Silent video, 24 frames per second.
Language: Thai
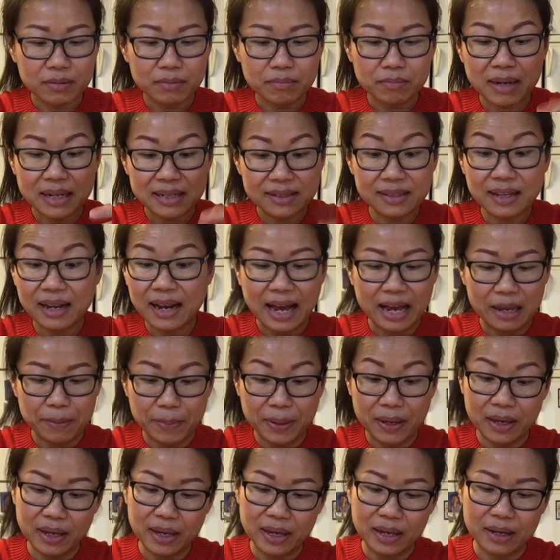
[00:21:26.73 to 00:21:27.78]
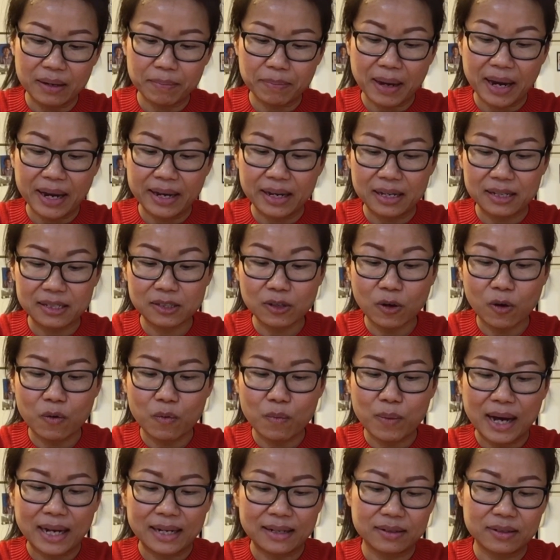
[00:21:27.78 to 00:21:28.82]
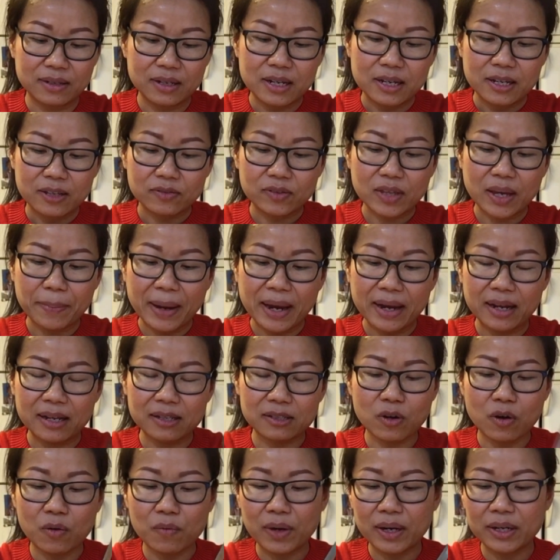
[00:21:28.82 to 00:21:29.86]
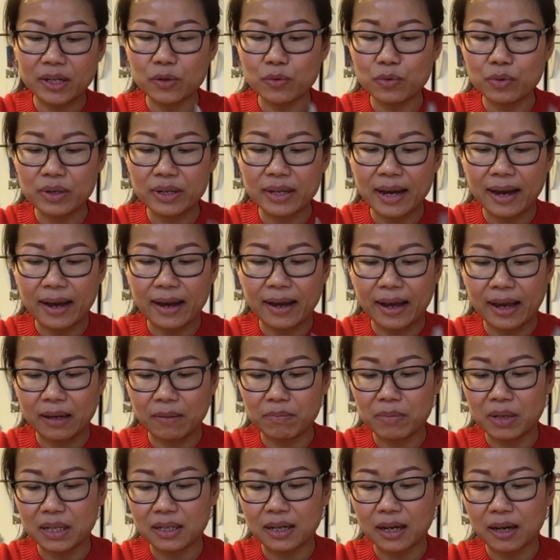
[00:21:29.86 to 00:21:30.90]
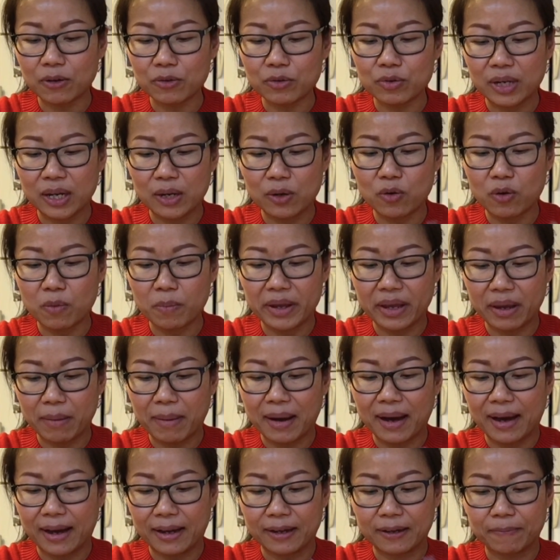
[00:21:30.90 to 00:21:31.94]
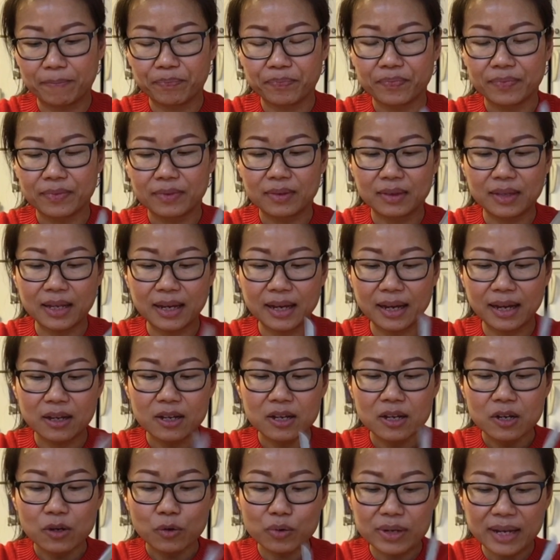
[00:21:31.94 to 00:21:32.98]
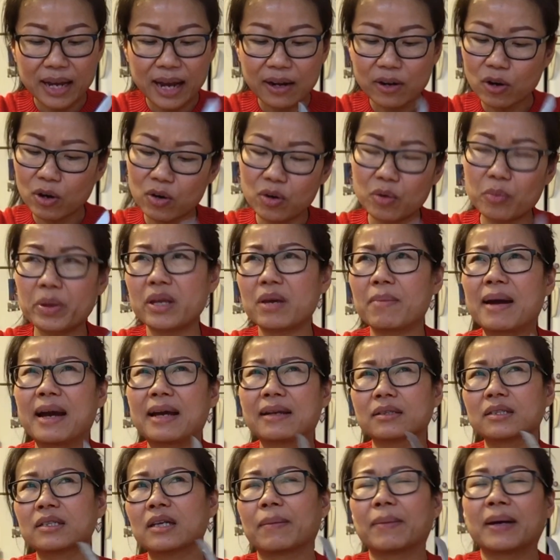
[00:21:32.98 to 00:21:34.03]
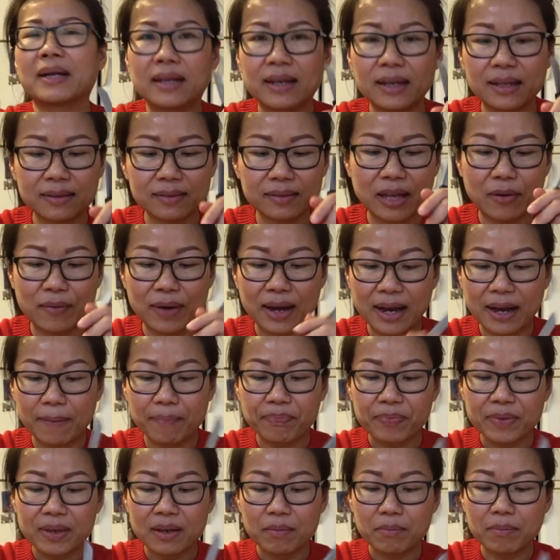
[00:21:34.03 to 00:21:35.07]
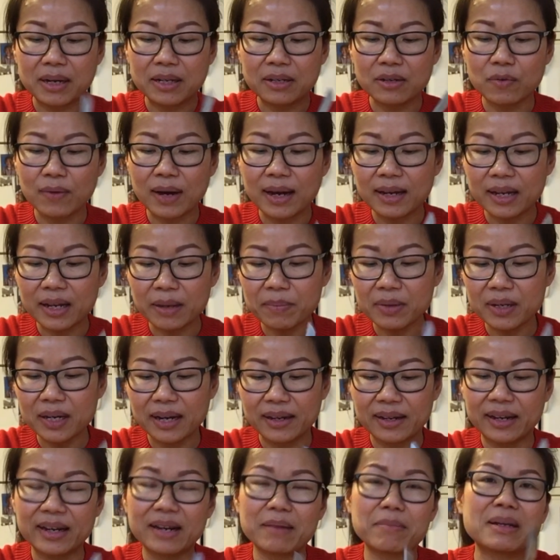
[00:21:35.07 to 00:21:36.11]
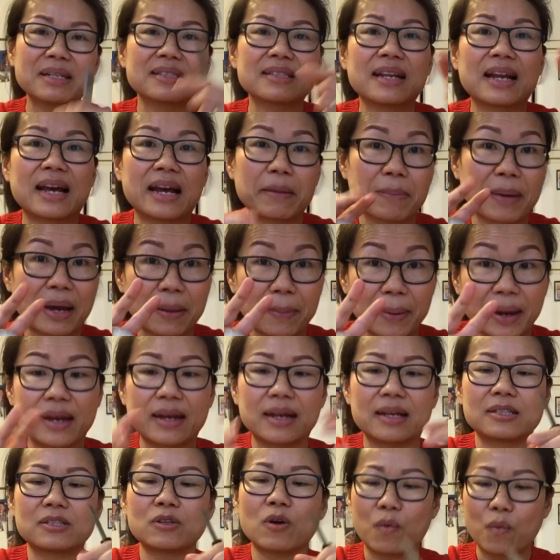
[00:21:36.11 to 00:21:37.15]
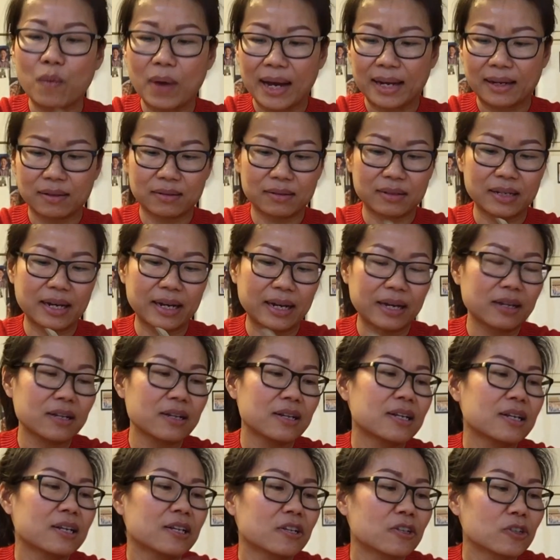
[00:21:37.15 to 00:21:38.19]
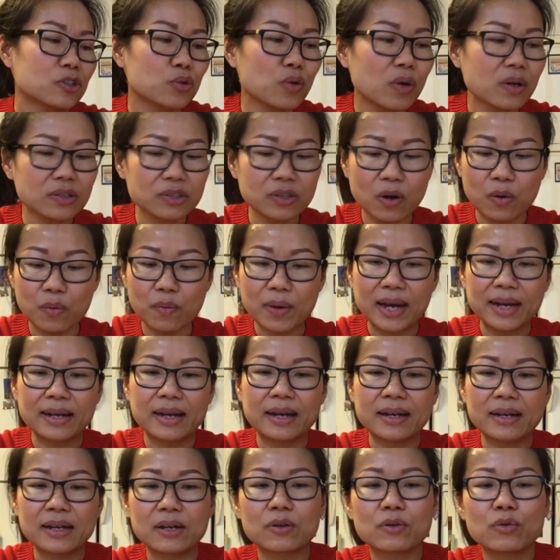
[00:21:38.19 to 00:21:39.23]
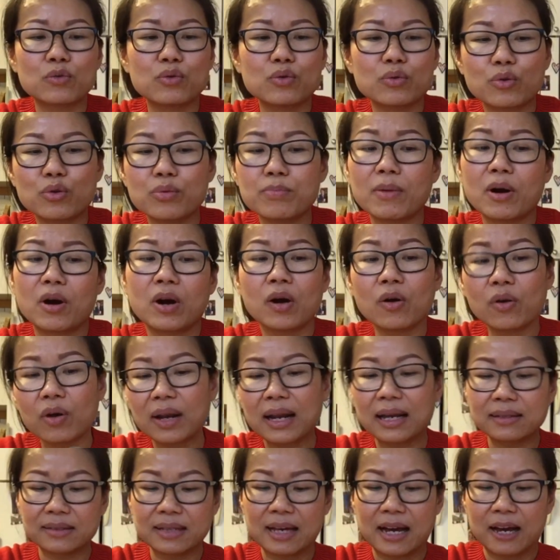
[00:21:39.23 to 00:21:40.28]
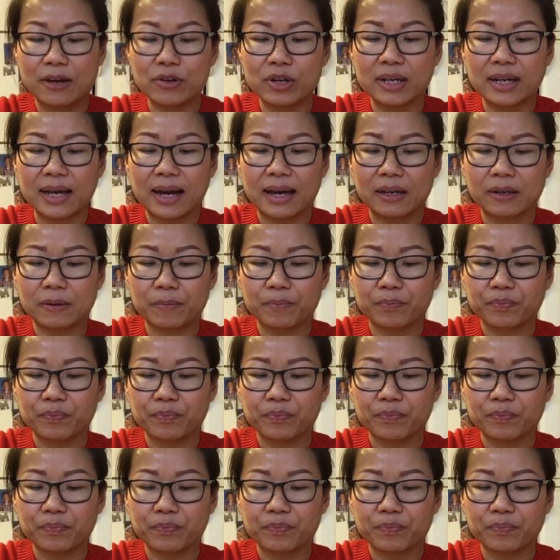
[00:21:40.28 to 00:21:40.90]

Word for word: มันสลายไปเองภายใน 2 วัน แต่ภายใน 2 วันที่คุณย่าแอดมิดเข้าอยู่ในโรงพยาบาลนะคะคุณย่านอนโรงพยาบาลเกือบอาทิตย์แต่ว่าหมายถึงว่าริ่มเลือดนั้นน่ะมันสลายไปภายใน 2 วันนะคะช่วง2วันนั้นน่ะคุณหมอเขาก็รักษาด้วยการ